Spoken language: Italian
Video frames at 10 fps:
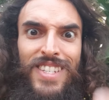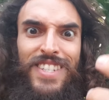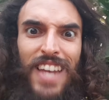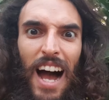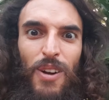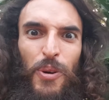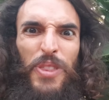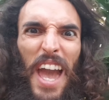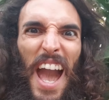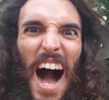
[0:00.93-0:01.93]

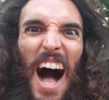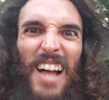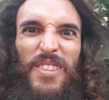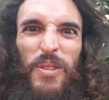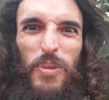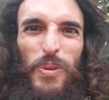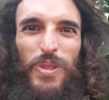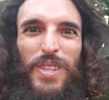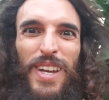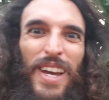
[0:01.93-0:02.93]
Salute a
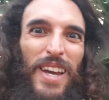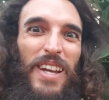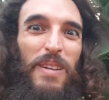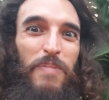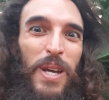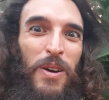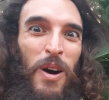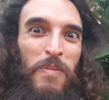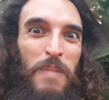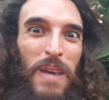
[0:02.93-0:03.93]
tutti! Il mio
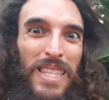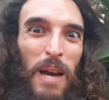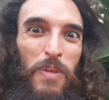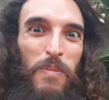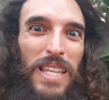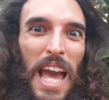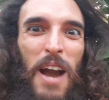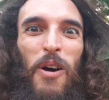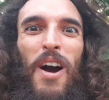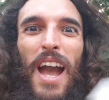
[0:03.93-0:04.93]
nome è Mattia
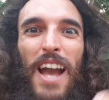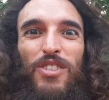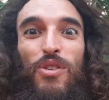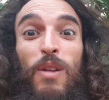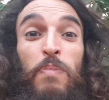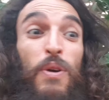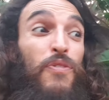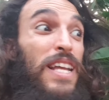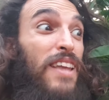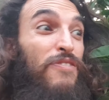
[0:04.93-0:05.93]
Prometeo e sono il
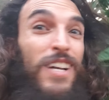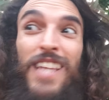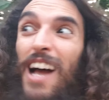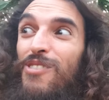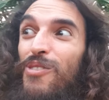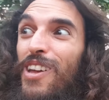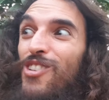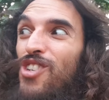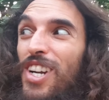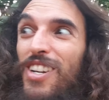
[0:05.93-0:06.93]
profeta fatato
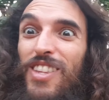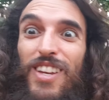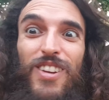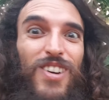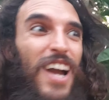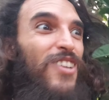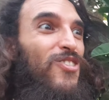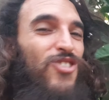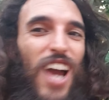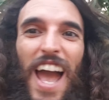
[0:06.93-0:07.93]
del giardino che
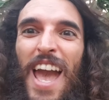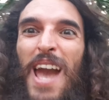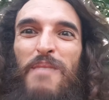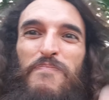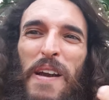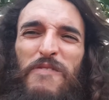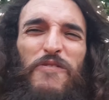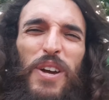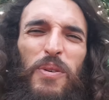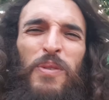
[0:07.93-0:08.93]
non c'è.
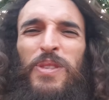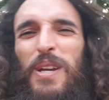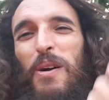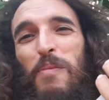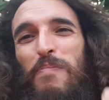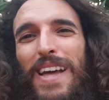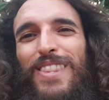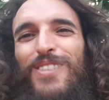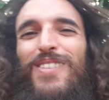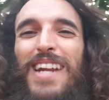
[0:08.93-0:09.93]
Benvenuti o
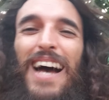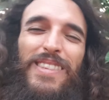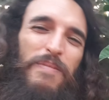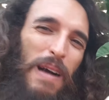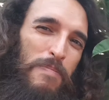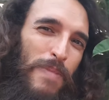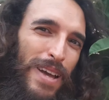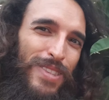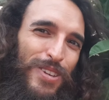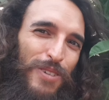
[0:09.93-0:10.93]
bentornati, ma
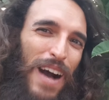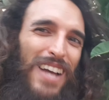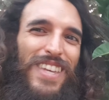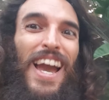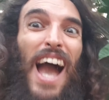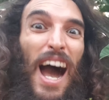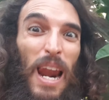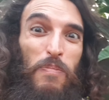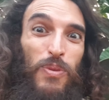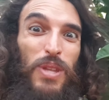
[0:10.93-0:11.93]
bentrovati
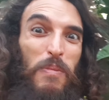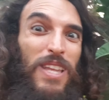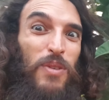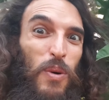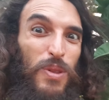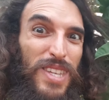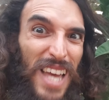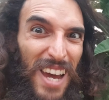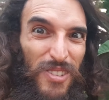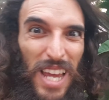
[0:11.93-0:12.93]
all'appuntamento
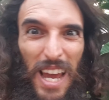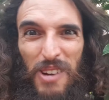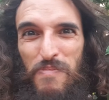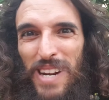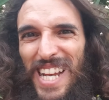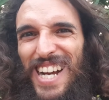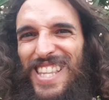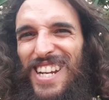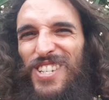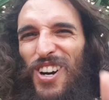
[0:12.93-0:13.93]
quotidiano della rubrica
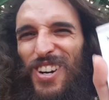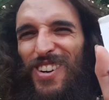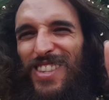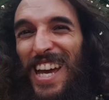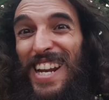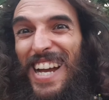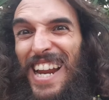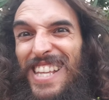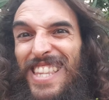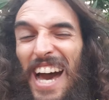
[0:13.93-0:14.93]
del giorno del
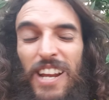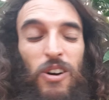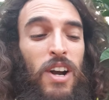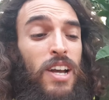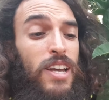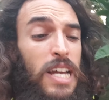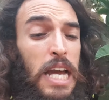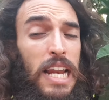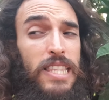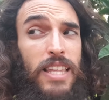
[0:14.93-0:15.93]
calendario. E
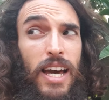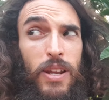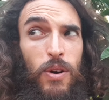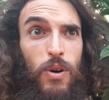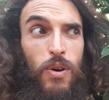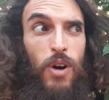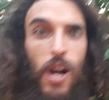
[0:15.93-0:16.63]
calendario